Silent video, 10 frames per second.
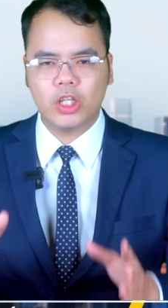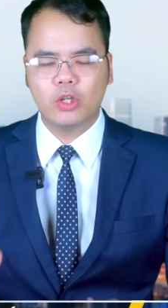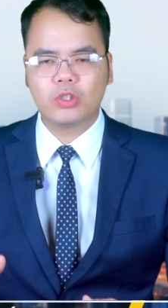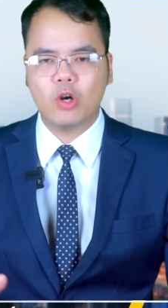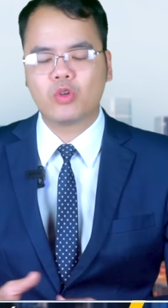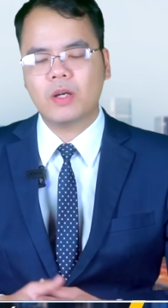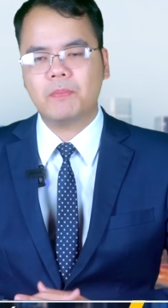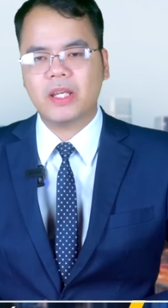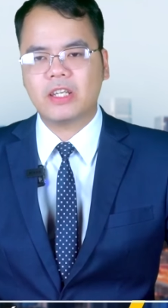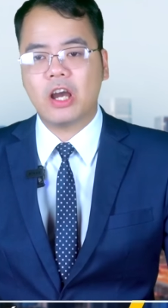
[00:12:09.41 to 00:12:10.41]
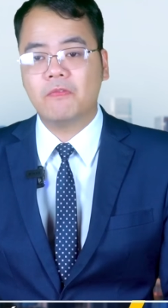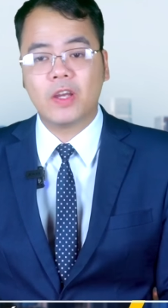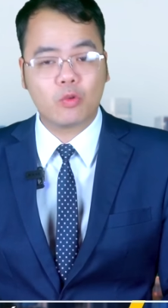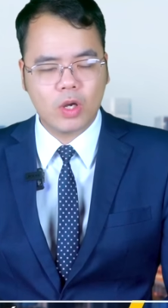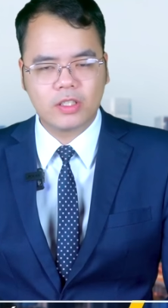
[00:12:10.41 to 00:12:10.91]
yêu cầu cấp bách nào
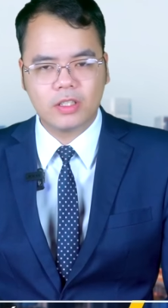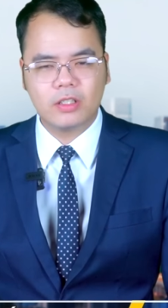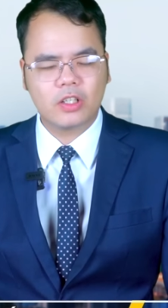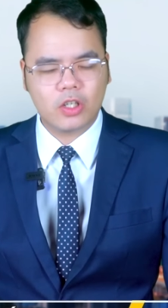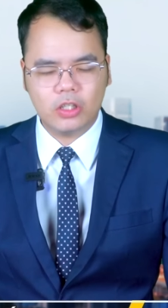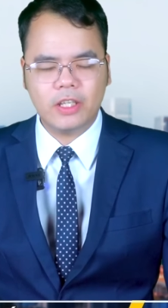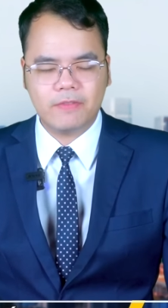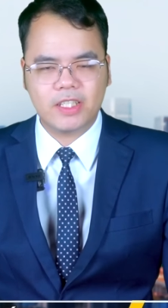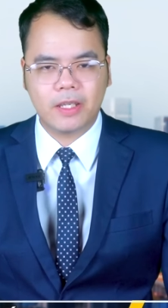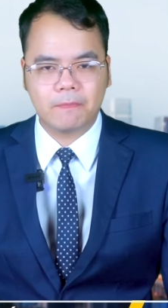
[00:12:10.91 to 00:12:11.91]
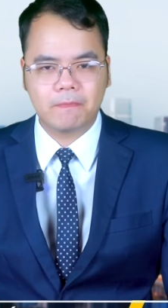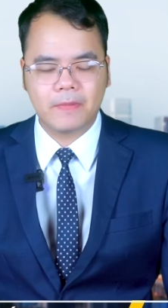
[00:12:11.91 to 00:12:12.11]
về quân sự có thể phát sinh.